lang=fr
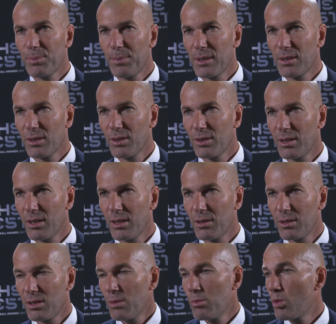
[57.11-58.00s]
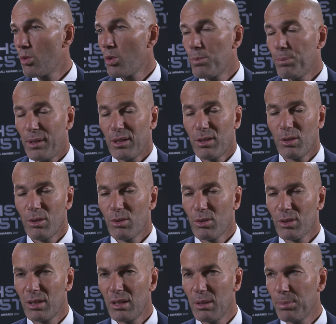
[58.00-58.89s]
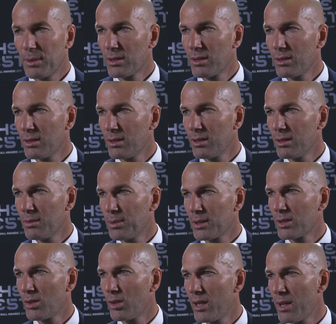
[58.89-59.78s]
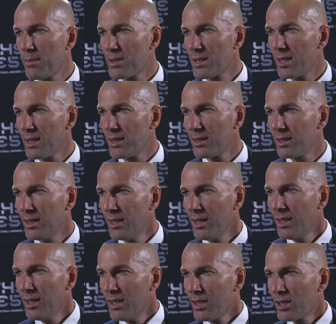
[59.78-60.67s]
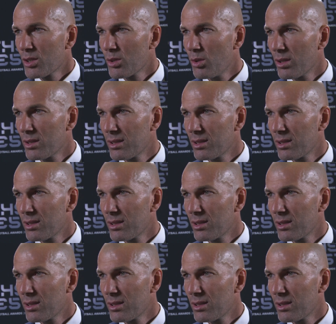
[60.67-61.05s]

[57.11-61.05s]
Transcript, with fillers: Je pense que c'est beaucoup de passion aussi parce que parce qu'on aime ça. Je crois